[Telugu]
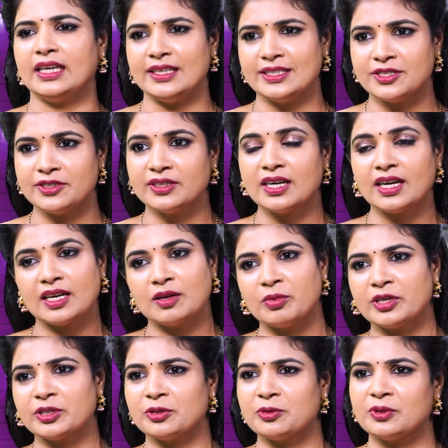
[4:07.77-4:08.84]
ఏజ్డ్గా
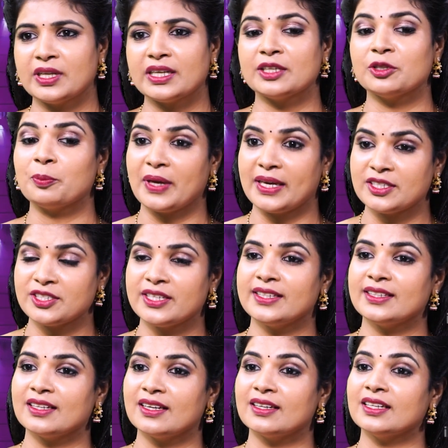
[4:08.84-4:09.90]
కనబడుతూ ఉంటారు ఏదో
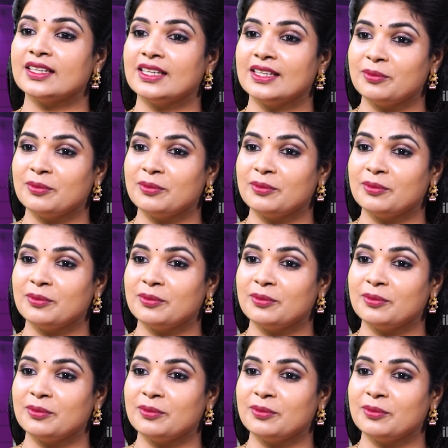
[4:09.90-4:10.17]
పేషెంట్ అంటే